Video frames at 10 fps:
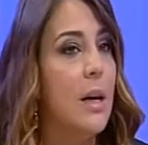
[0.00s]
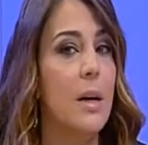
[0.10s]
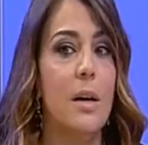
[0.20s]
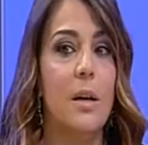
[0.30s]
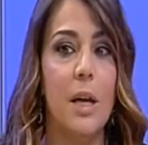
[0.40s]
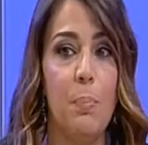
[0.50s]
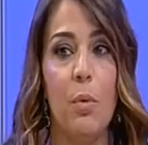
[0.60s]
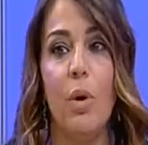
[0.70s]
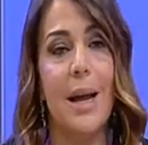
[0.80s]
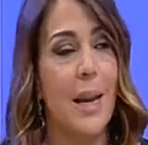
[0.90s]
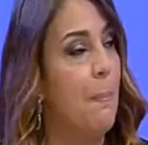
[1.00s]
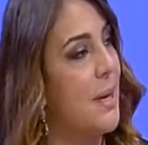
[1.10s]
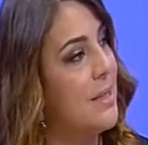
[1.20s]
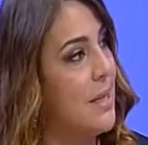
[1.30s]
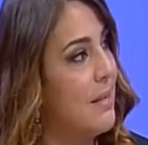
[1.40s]
uh, che può
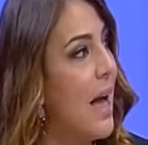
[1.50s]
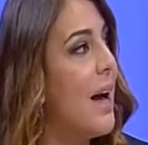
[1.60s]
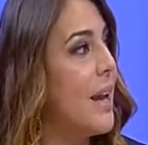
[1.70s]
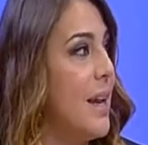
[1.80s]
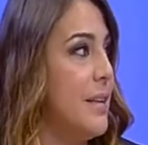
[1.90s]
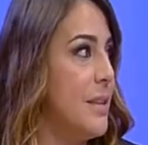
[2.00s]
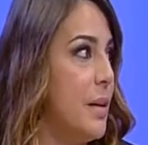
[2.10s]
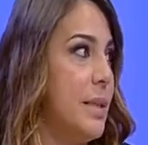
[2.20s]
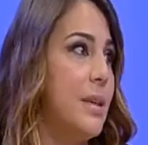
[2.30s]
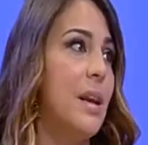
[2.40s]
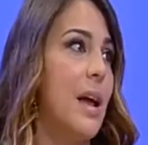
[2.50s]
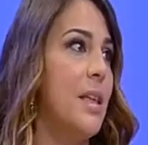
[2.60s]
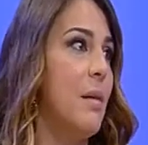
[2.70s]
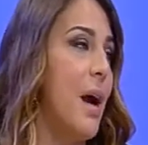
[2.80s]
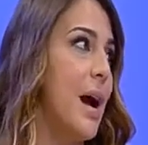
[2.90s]
rappresentare la dieta mediterranea
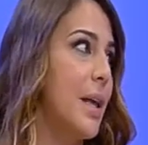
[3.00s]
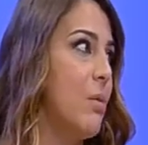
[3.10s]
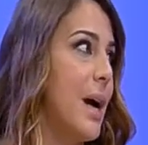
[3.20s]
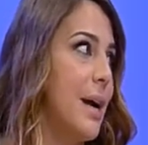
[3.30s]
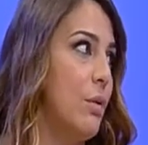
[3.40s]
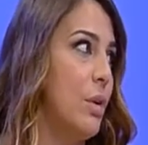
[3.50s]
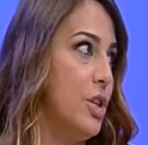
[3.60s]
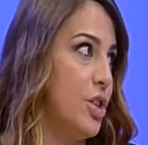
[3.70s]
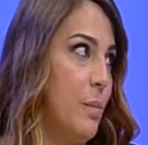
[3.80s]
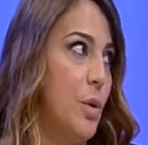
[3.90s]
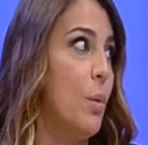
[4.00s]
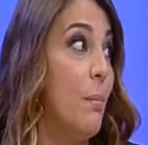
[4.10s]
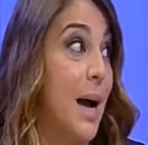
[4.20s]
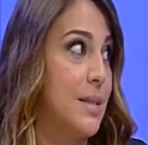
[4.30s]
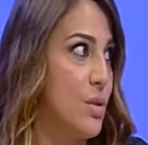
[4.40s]
temporanea ma anche un carico
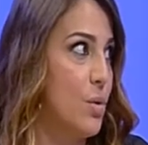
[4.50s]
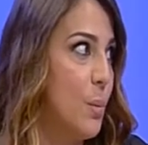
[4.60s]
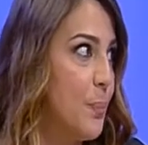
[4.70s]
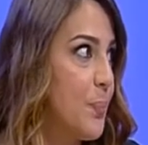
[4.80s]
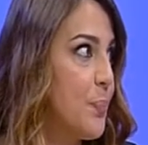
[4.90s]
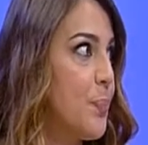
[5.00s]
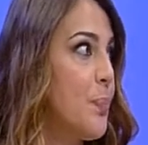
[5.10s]
glicemico basso.